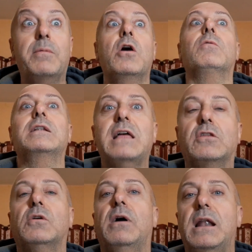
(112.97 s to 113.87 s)
Però
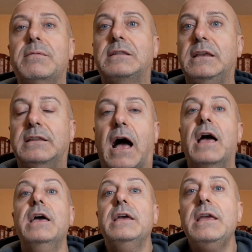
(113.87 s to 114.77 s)
guardando poi la partita
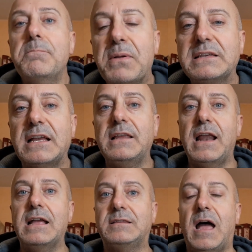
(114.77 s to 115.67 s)
in presa
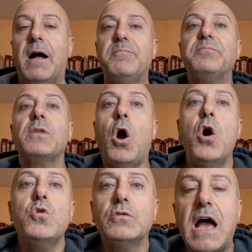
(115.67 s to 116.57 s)
diretta ho
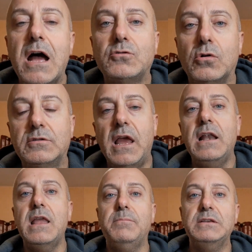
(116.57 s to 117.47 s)
notato
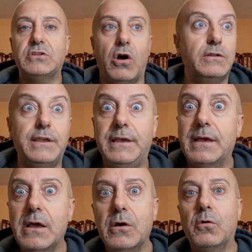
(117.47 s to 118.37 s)
degli
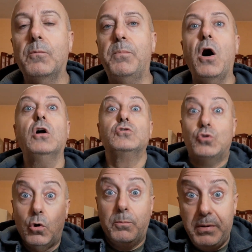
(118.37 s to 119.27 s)
episodi un po'
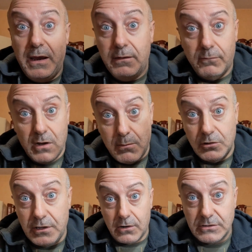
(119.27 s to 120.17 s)
dubbi, vogliamo
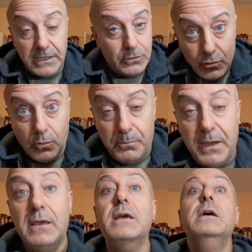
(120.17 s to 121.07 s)
così,
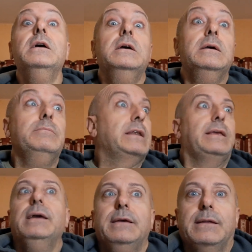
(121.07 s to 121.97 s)
dubbi,
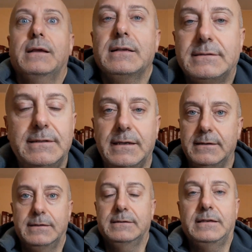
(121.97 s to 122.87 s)
perché
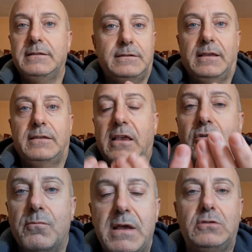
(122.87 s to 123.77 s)
ragazzi, se, se, se
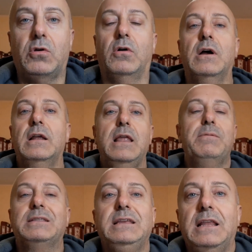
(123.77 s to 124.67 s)
commento le
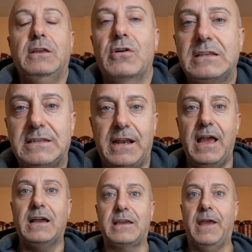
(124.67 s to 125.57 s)
partite devo essere
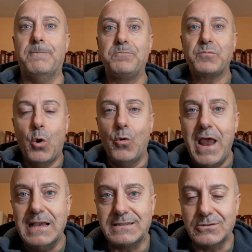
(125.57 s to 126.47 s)
anche
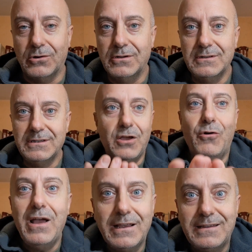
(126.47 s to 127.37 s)
onesto, devo
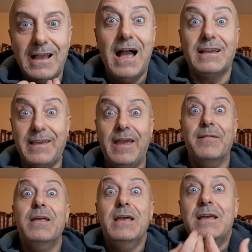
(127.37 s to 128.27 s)
anche